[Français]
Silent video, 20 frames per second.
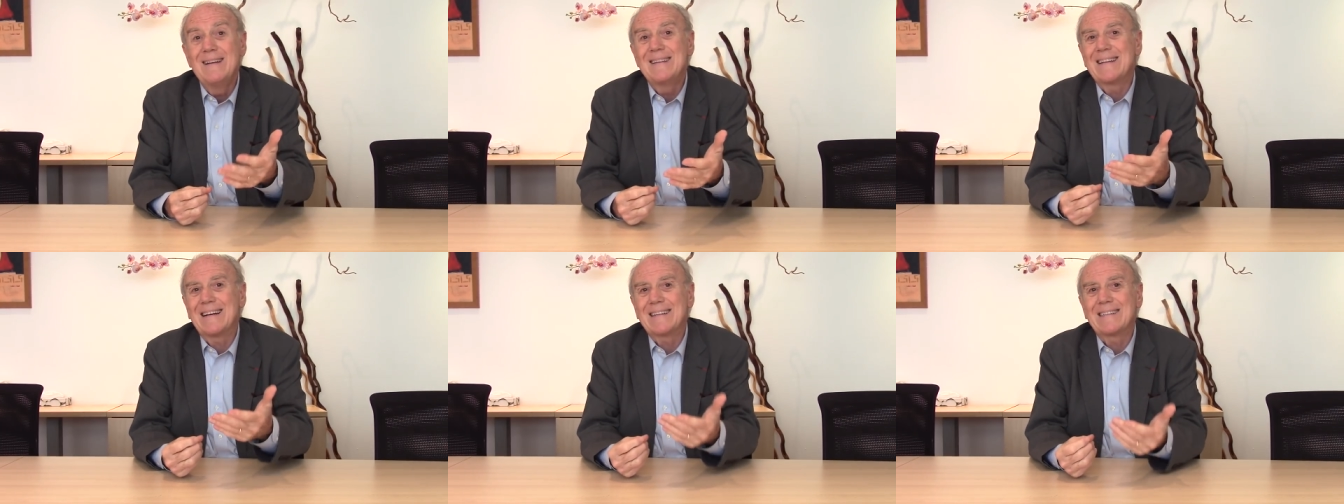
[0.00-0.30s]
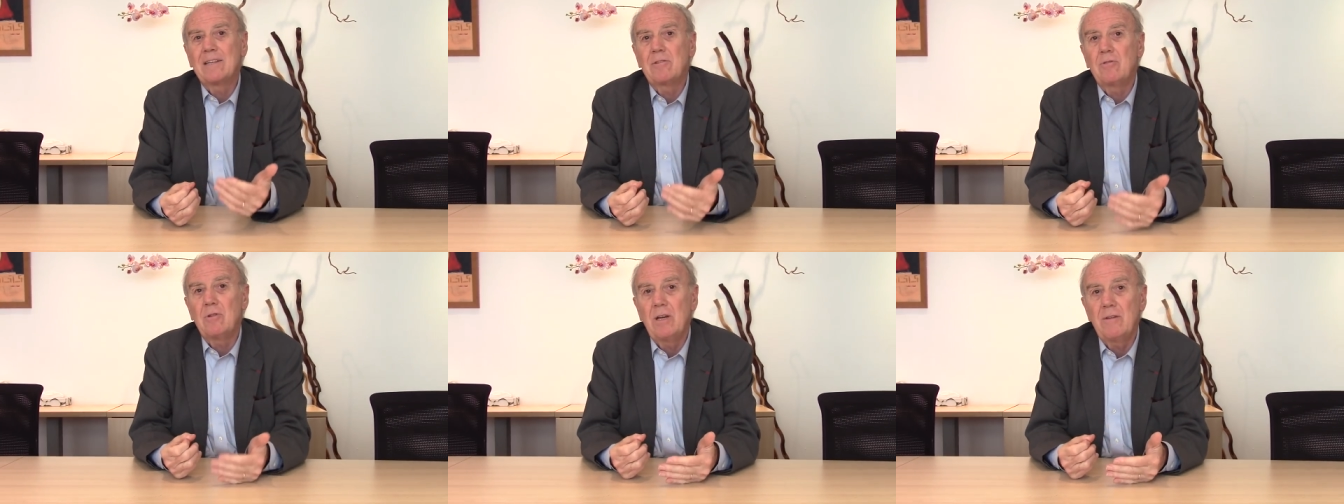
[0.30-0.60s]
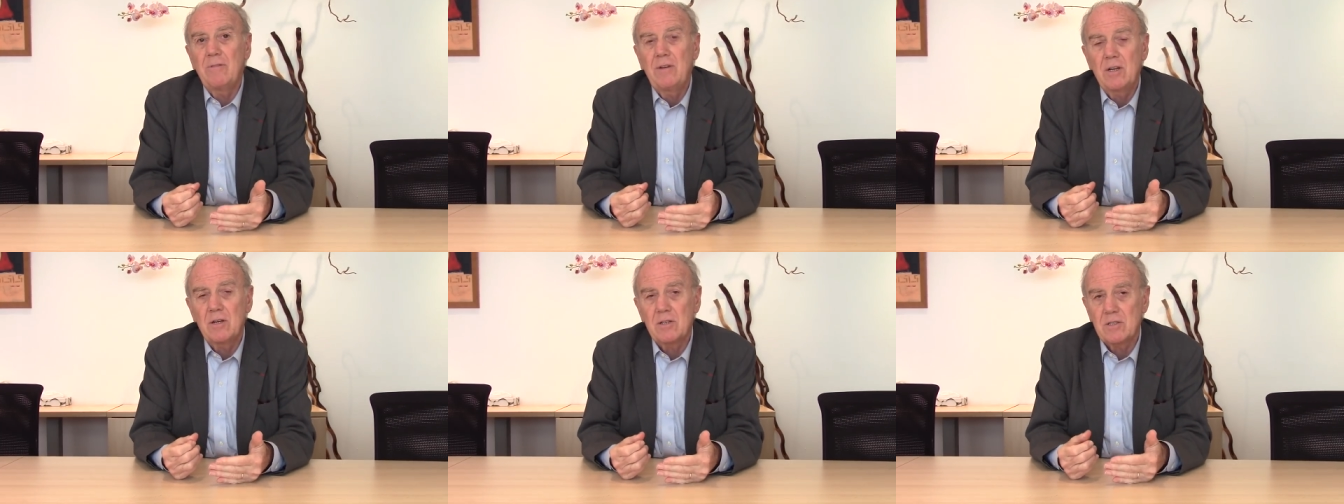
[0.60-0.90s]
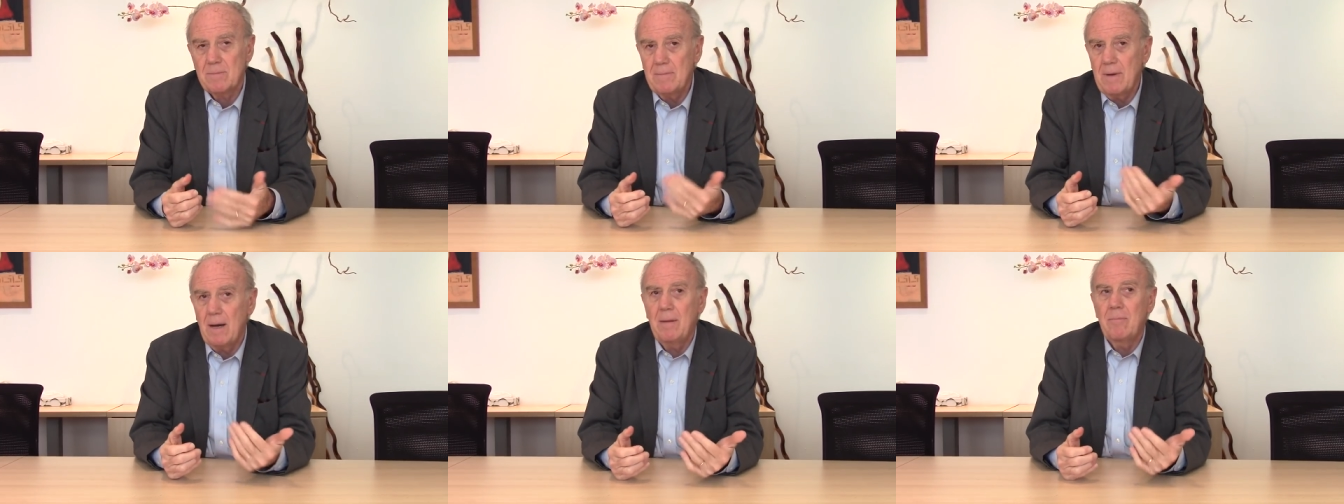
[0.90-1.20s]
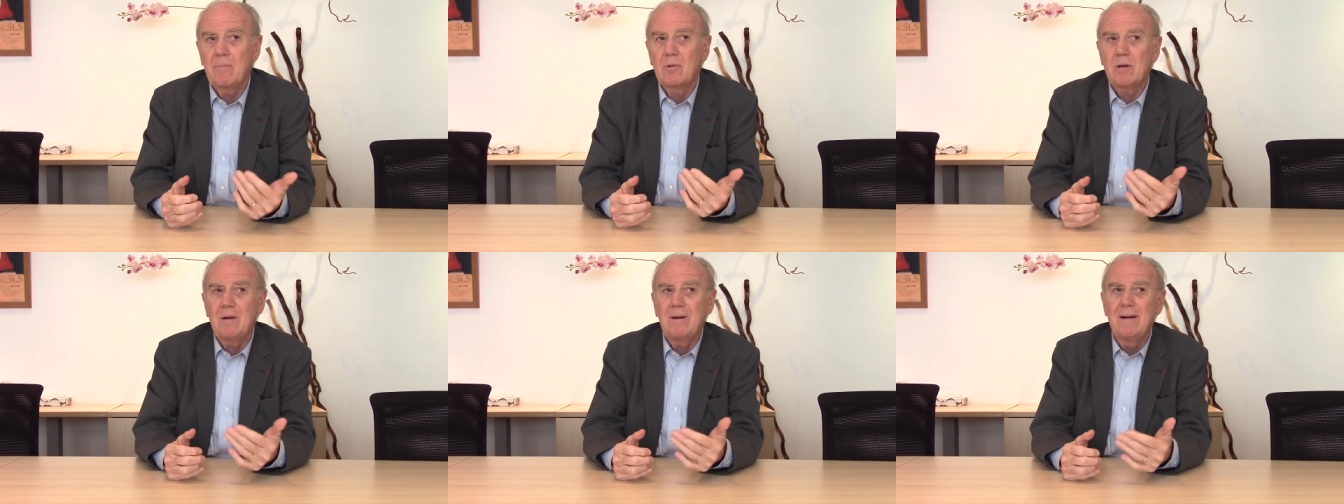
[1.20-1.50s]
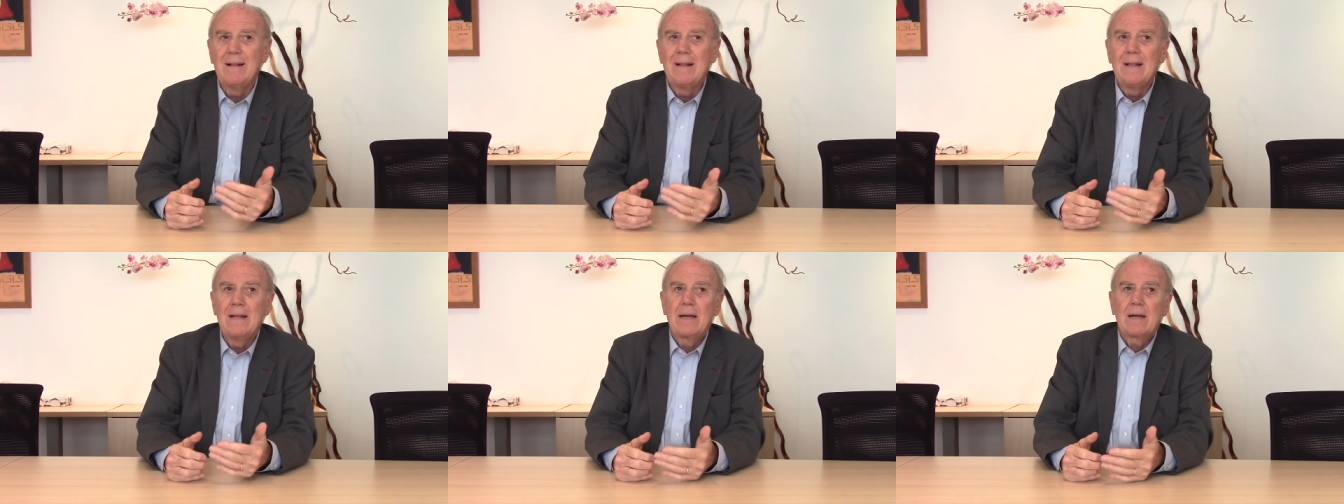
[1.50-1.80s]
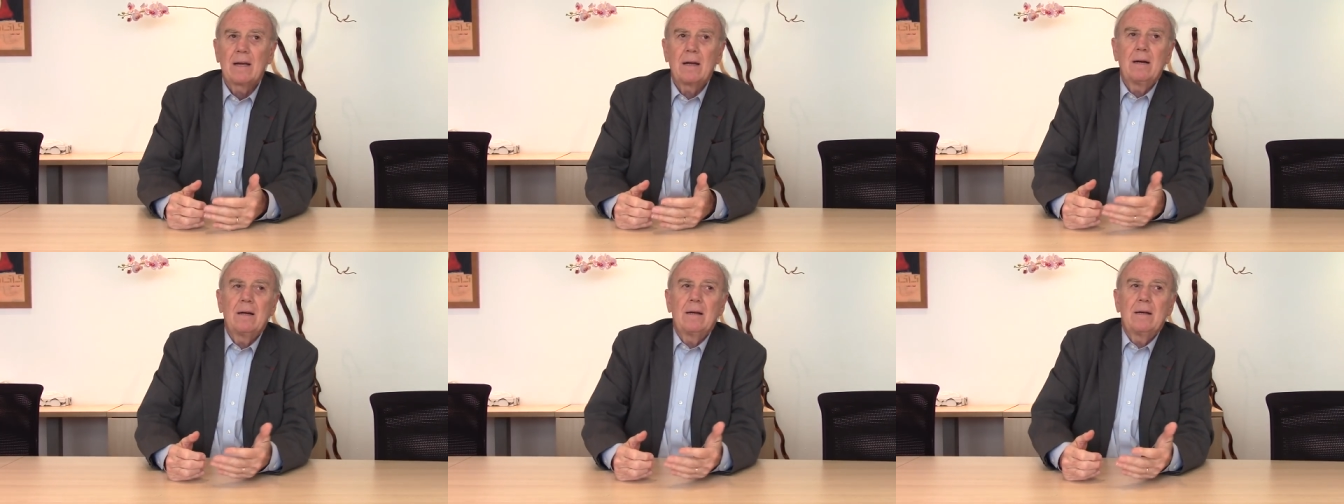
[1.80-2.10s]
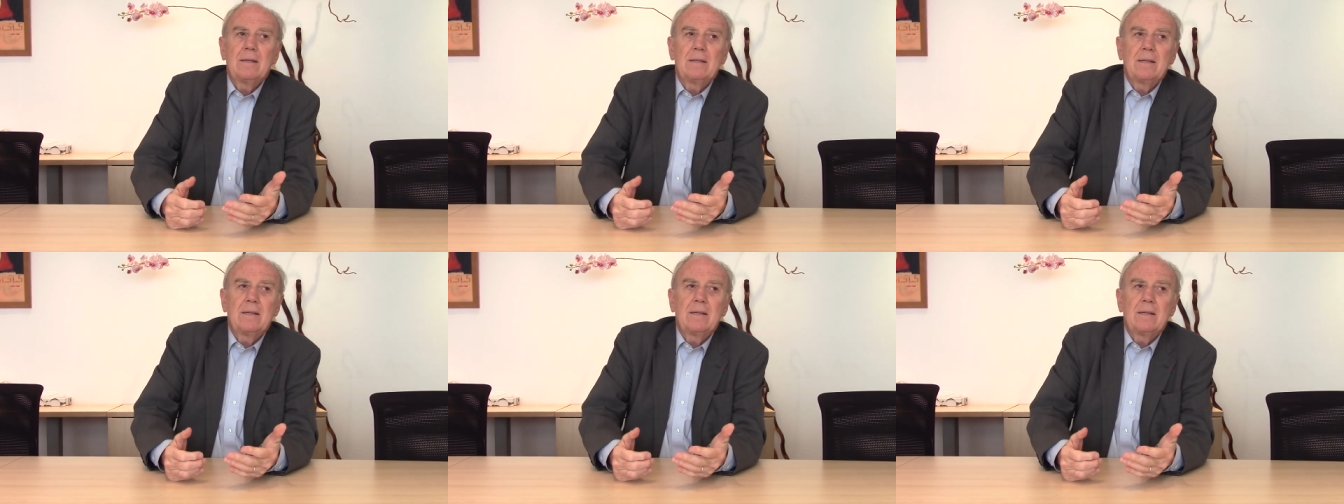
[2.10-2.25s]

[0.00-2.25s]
Ça, c'est une évidence. Mais en même temps, euh,